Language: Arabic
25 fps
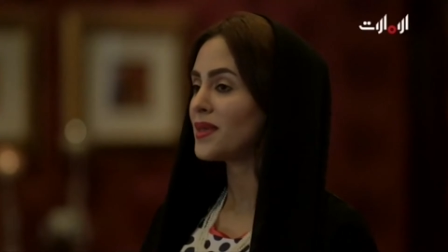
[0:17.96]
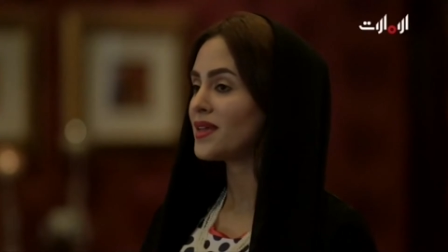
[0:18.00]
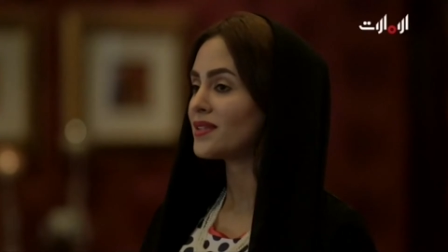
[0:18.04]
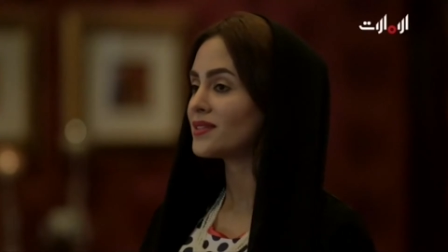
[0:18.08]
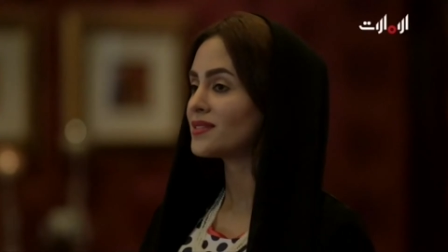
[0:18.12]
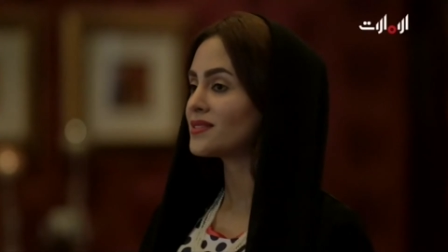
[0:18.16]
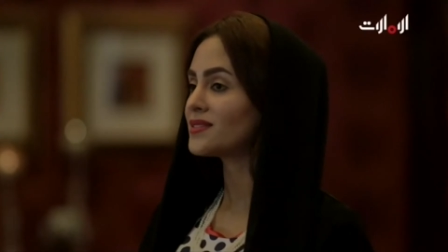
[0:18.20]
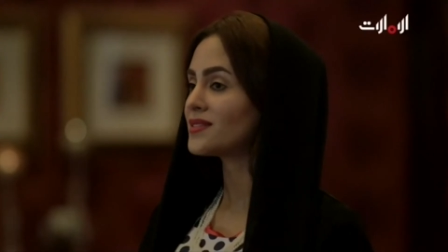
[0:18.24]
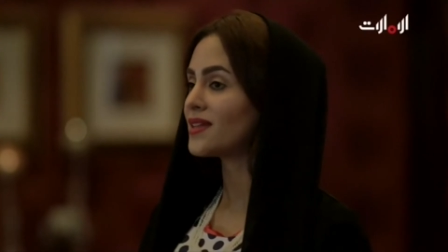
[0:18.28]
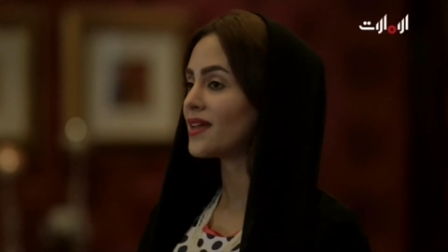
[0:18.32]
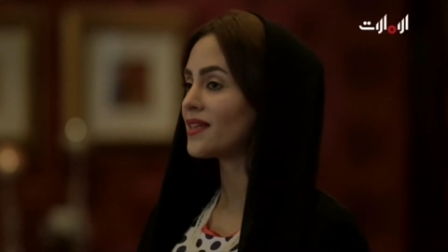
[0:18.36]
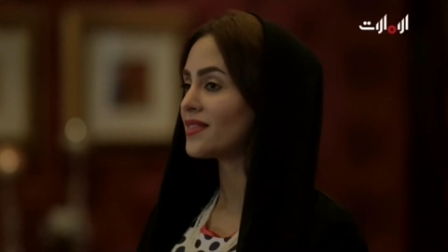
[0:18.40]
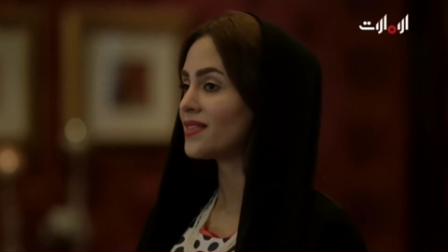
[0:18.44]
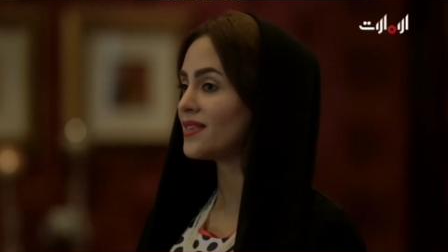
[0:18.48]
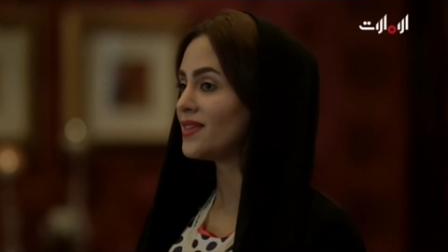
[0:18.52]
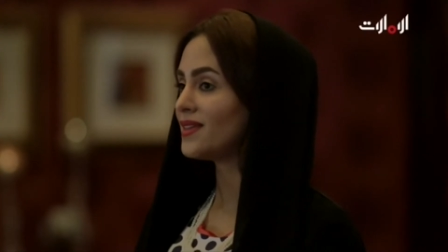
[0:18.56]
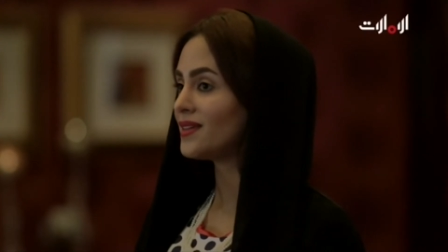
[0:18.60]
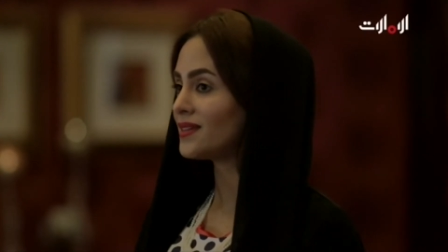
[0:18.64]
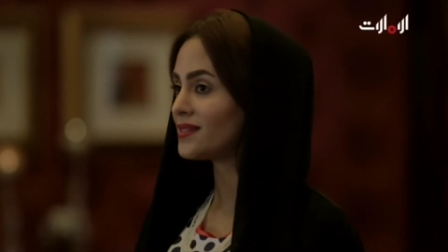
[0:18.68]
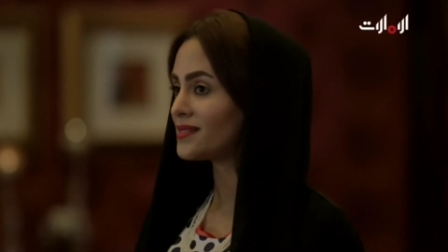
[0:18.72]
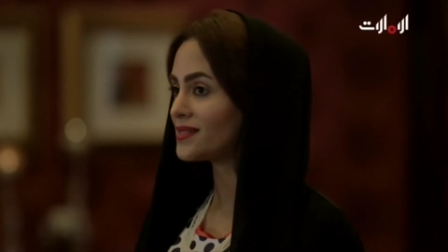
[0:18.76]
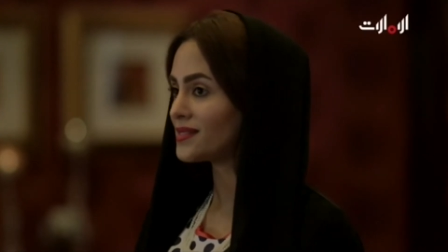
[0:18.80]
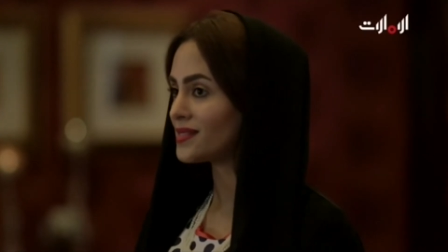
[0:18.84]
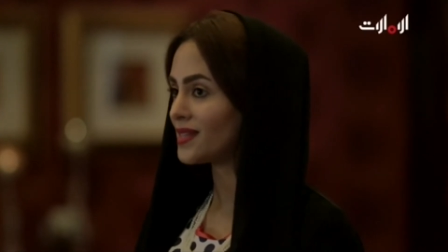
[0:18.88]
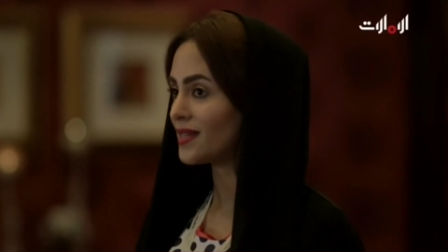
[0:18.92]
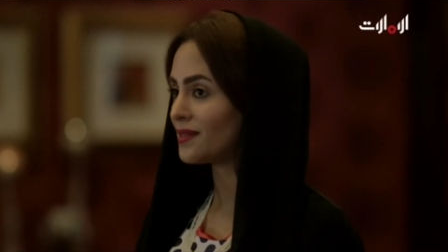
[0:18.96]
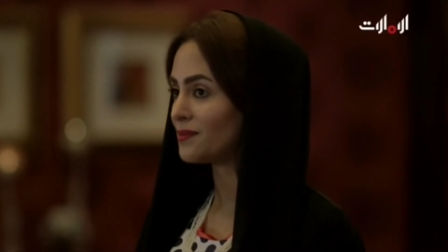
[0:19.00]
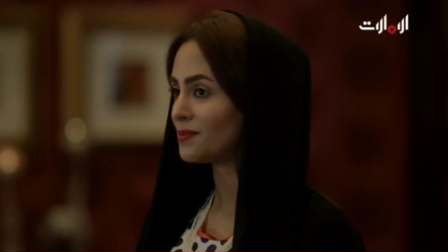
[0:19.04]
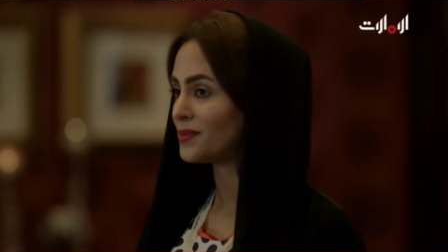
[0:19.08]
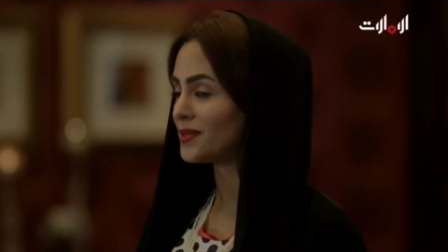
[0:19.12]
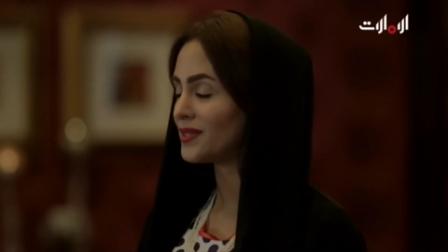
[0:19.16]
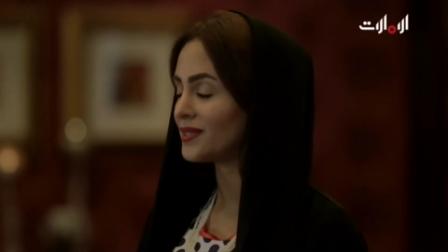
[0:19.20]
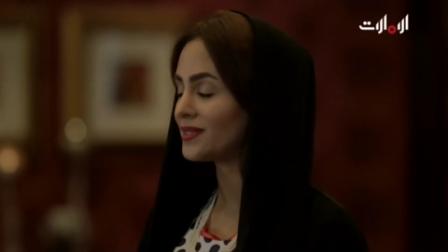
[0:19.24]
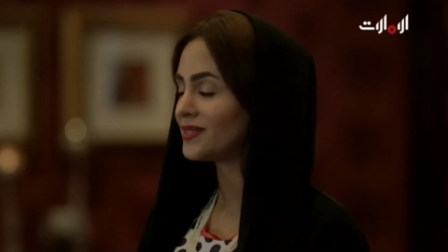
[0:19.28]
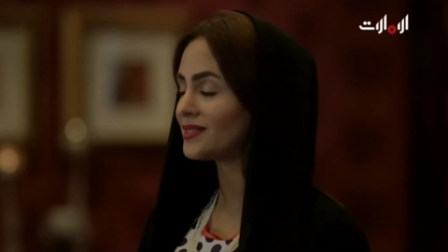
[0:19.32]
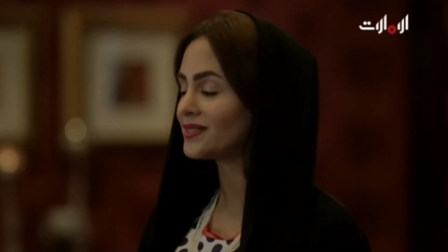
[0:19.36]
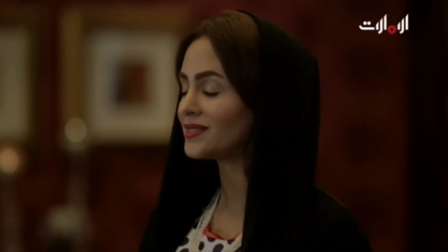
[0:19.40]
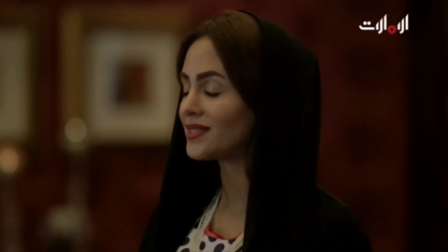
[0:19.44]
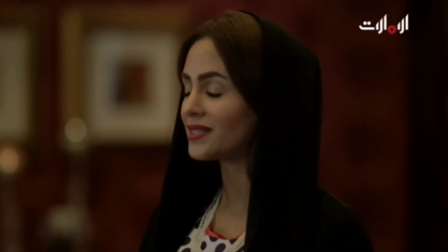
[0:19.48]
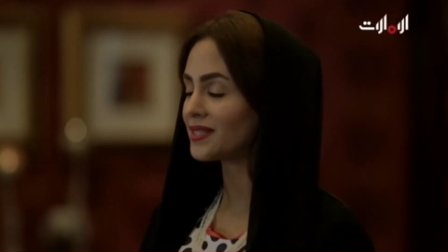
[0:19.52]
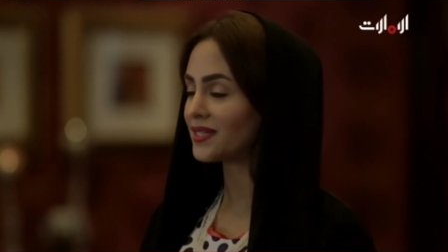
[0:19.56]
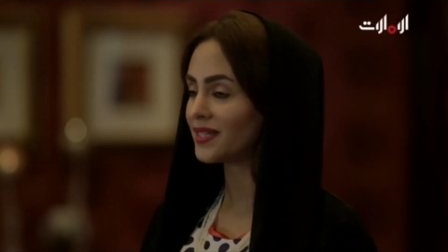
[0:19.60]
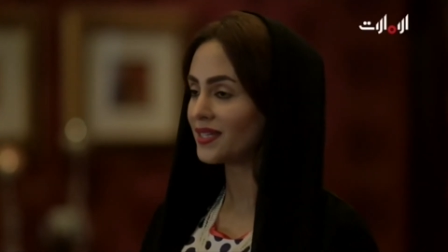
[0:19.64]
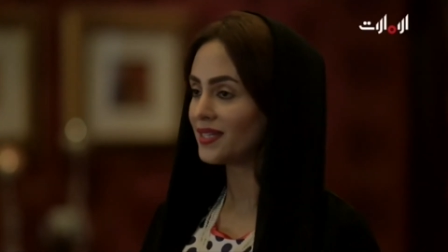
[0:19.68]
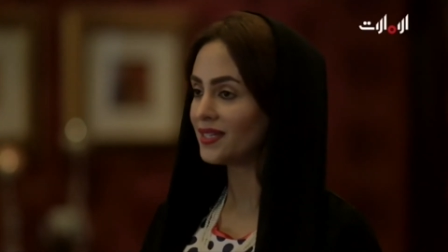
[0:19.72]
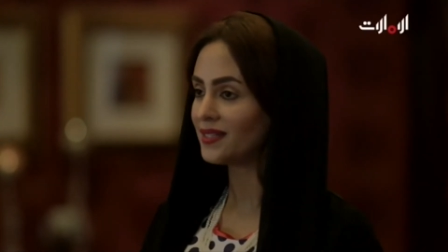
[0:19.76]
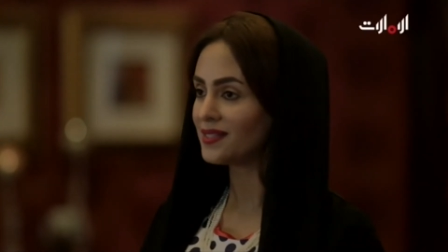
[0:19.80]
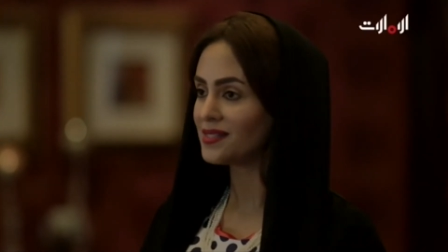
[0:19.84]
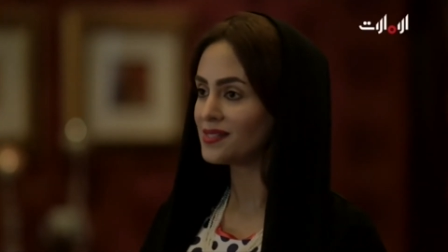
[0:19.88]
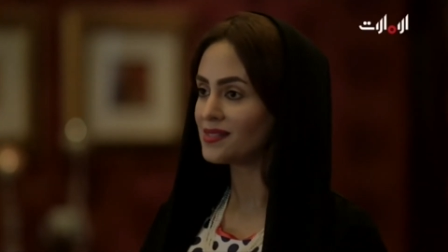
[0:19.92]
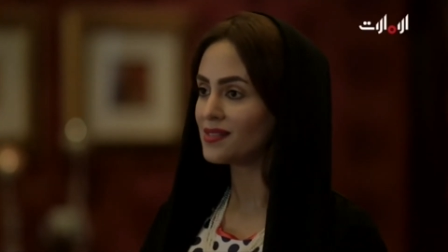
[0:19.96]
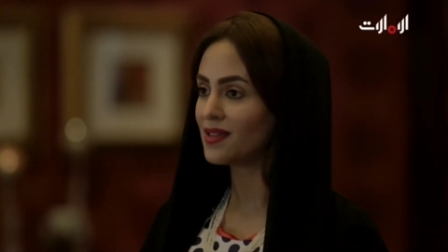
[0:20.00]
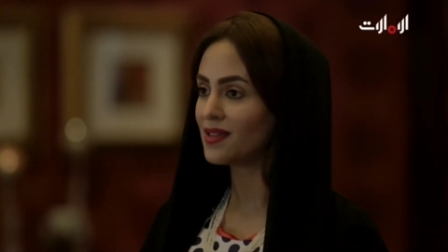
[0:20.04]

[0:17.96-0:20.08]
بين التأثير السلبي للتدخين